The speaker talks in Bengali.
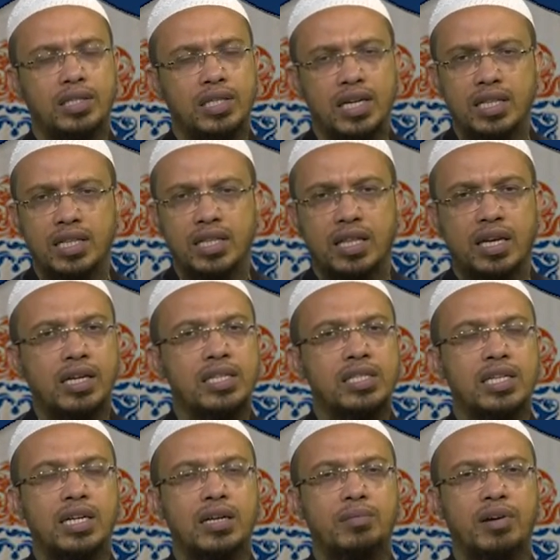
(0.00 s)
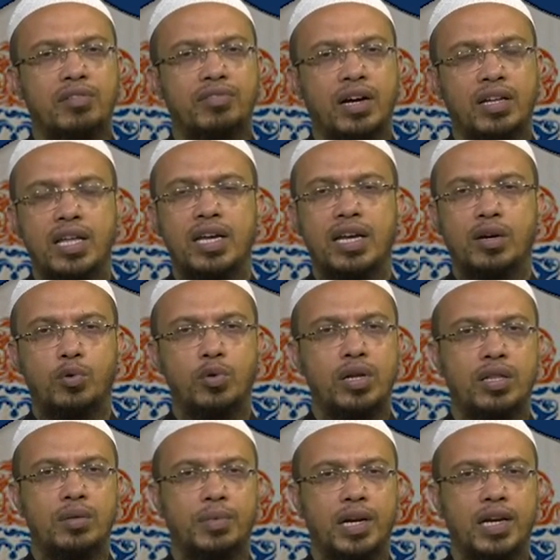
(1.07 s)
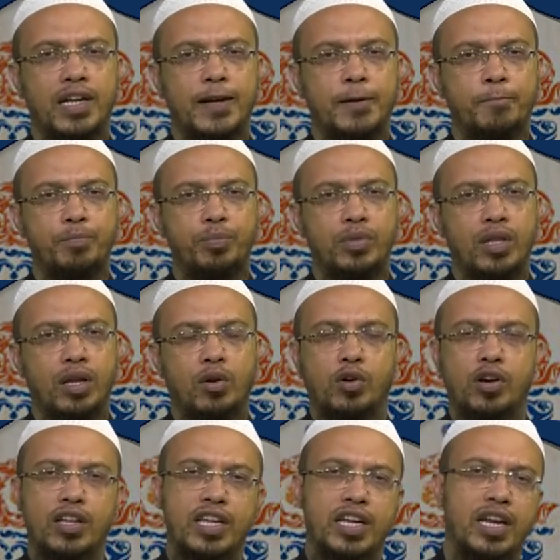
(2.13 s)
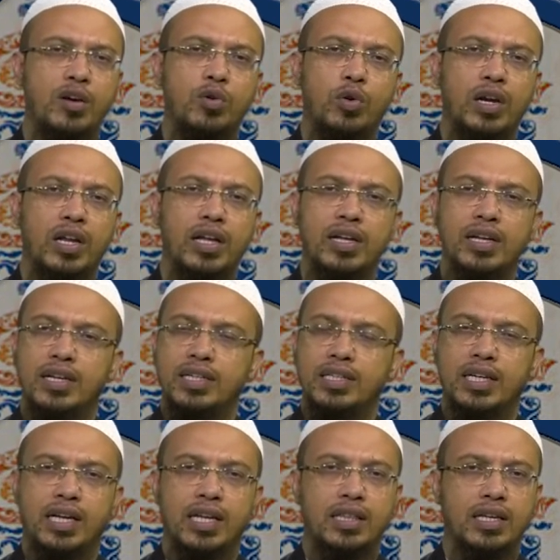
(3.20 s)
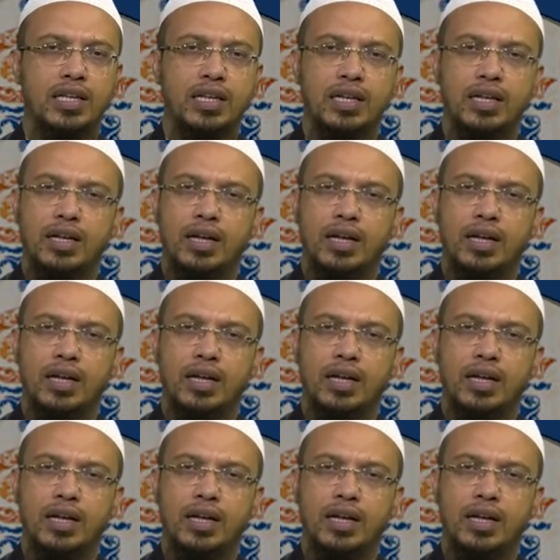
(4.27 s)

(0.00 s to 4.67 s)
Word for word: সেক্ষেত্রে তার কাছ থেকে মাফ আদায় না করে নিতে পারলে তার হক আদায় না করলে সেক্ষেত্রে